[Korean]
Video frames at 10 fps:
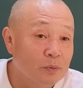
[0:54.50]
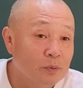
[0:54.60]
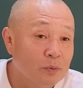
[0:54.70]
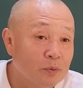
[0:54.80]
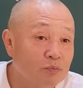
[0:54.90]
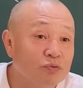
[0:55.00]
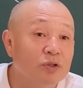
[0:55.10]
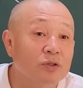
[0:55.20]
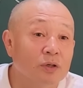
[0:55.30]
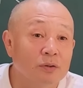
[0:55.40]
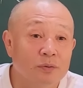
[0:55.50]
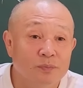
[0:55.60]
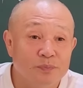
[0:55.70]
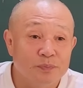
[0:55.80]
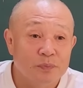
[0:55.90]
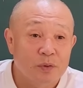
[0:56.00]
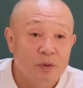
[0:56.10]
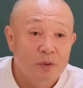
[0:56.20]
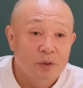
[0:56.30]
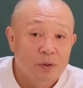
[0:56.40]
그 무식상은
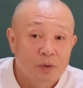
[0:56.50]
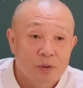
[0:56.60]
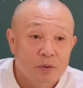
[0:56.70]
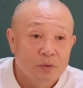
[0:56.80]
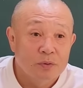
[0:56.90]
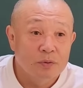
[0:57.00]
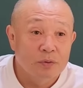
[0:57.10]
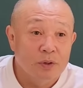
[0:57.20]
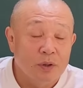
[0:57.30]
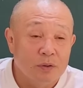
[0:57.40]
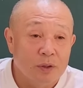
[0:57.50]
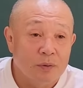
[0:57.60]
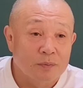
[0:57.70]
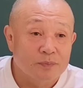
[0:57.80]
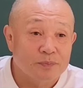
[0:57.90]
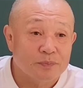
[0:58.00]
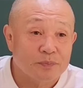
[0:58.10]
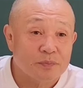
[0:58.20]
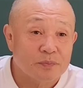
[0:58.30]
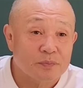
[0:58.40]
그런 거야. 그냥
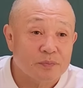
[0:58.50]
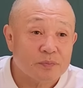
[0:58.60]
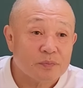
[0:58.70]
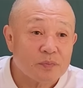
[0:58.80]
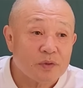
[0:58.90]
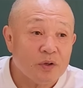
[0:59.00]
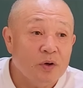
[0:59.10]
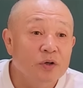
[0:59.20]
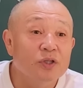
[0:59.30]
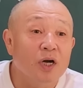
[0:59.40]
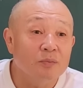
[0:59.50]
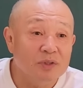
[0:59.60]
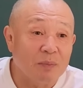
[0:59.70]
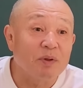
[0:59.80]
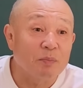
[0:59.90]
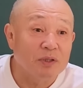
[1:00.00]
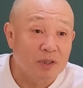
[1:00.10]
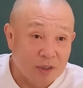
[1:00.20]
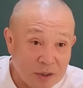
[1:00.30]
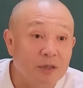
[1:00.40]
하지 않으면
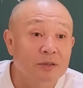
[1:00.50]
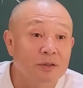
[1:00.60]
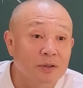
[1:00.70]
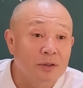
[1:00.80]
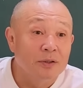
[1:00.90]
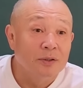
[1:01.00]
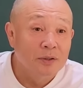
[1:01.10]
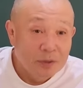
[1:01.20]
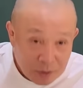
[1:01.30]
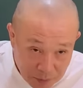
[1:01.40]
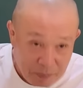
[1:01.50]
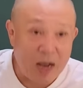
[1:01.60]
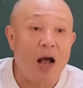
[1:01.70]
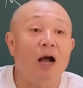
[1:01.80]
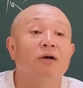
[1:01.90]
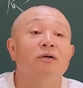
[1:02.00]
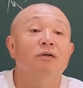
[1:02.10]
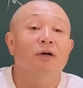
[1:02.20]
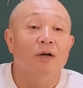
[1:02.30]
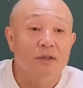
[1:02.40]
답답하니까 그냥 하는 거야. 막
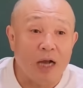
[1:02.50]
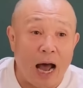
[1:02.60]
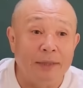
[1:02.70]
하는 거야. 그러니까 안